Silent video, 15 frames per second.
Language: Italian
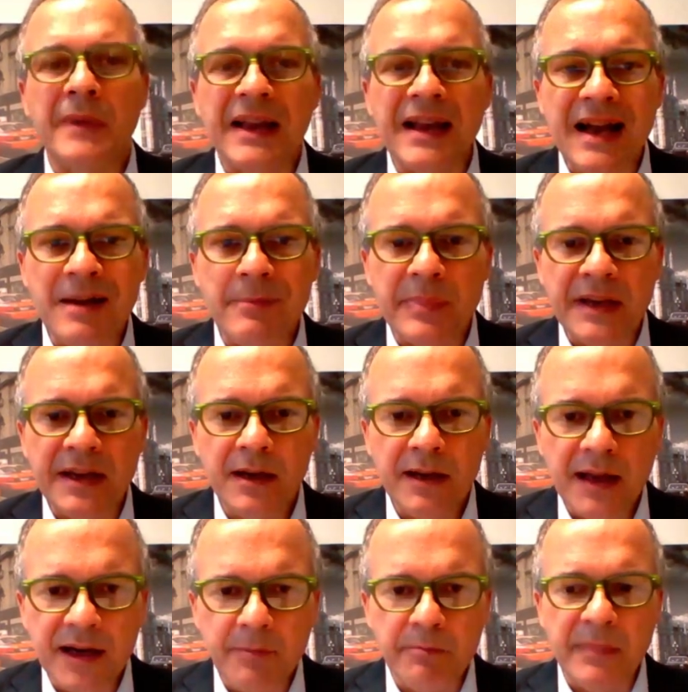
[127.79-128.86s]

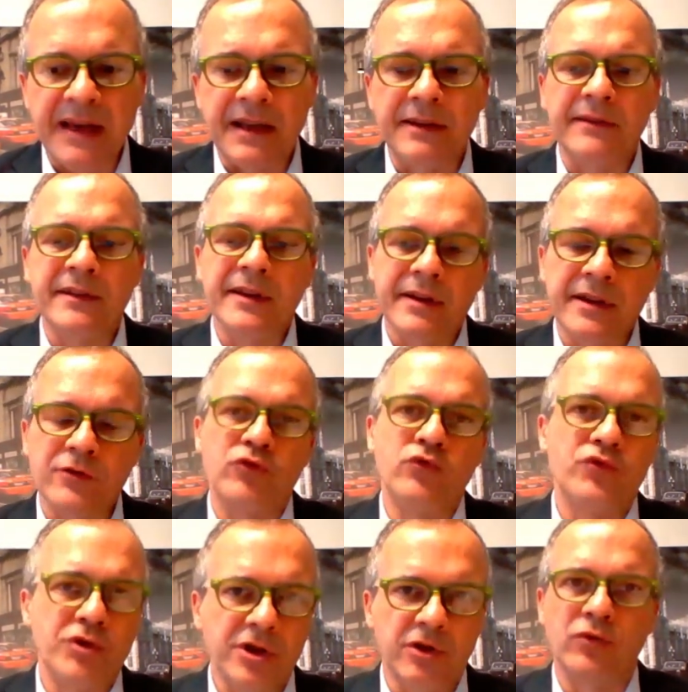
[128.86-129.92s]
capillarmente a
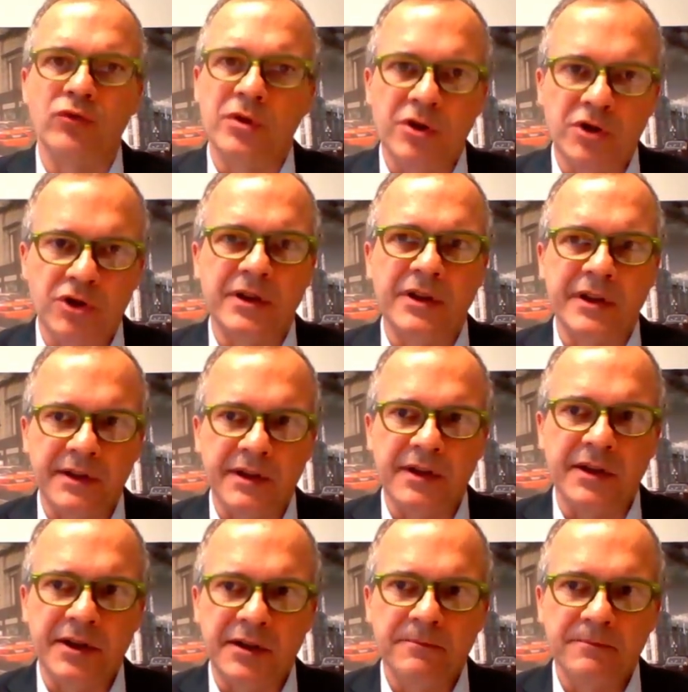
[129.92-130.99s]
raggiungere tutti i
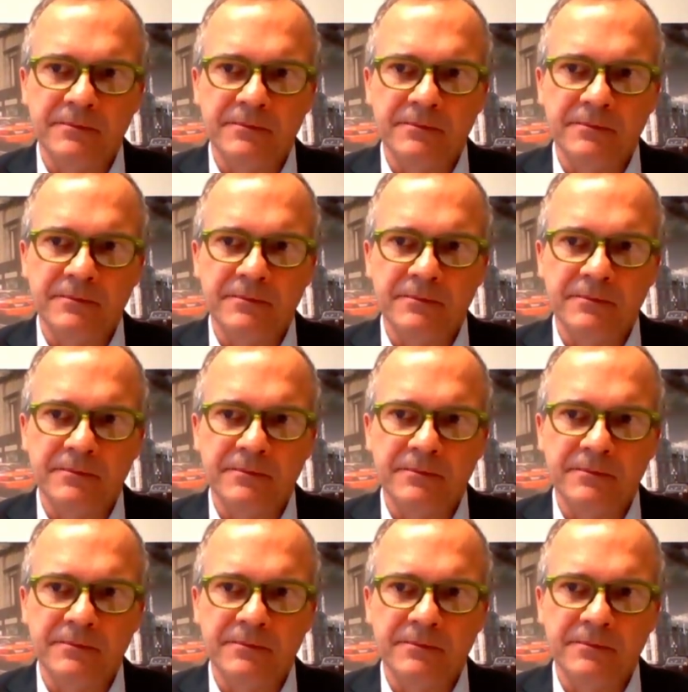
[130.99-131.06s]
cittadini.